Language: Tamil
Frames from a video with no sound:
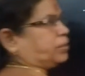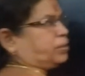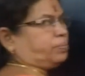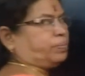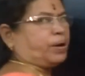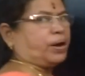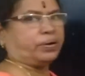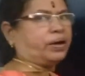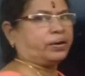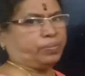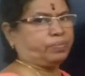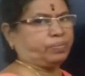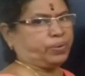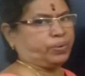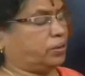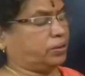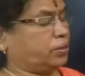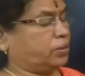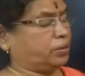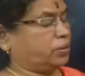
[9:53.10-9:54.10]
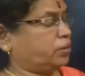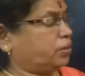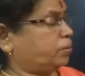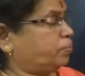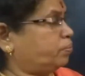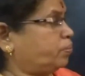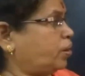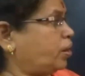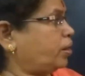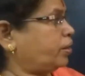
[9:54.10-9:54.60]
அந்த மாறு மா
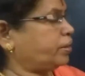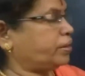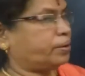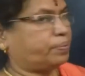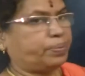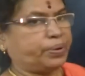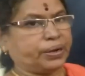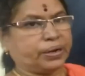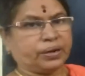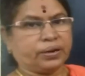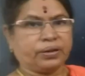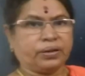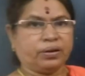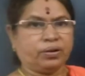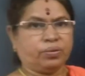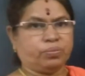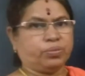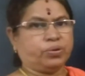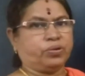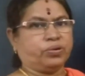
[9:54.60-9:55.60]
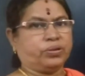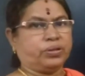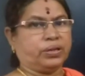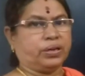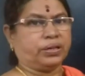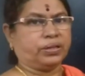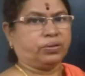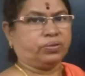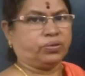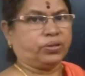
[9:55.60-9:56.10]
மாறி அப்படிங்கிறதுக்கு ரொம்ப ஒரு
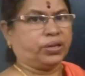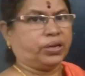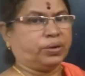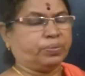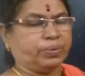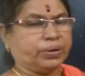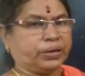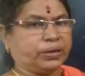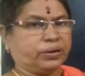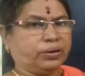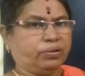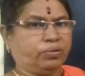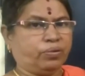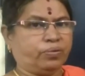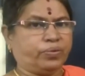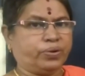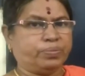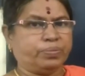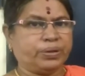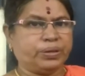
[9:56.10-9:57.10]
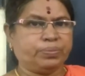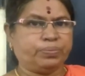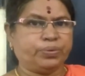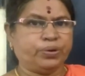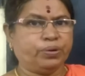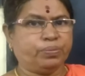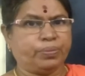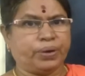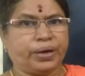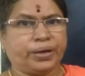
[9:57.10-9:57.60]
சிறந்த உதாரணமாக இருக்குது ஒவ்வொரு
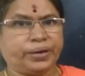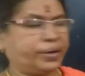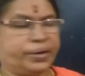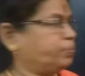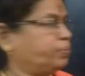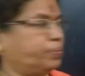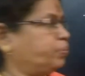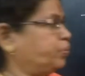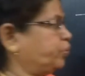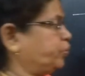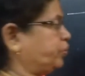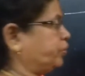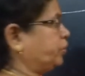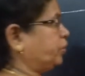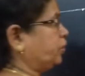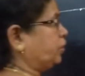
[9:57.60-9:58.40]
மதிப்பும் மாறிட்டே போகுது